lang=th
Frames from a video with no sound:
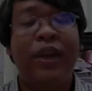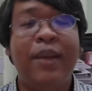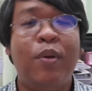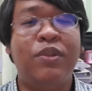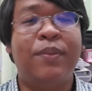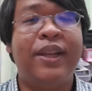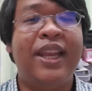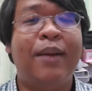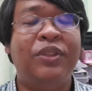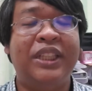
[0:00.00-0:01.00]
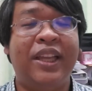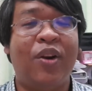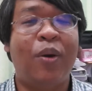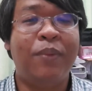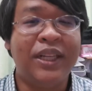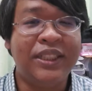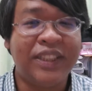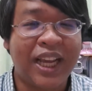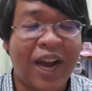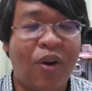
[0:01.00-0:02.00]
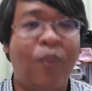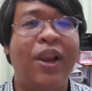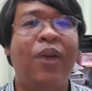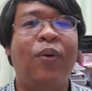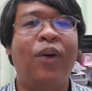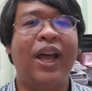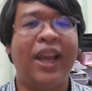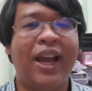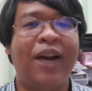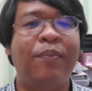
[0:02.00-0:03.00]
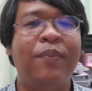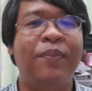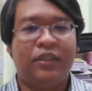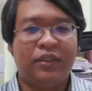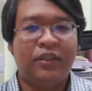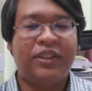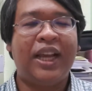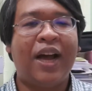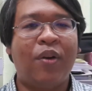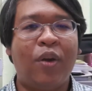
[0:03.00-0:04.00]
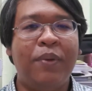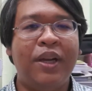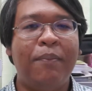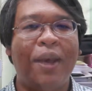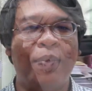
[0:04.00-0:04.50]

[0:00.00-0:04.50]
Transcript: นนี้ผมจะมาแนะนำสีรองพื้นสีขาวของ Vallejo กันนะครับสีขาวรองพื้นแบบ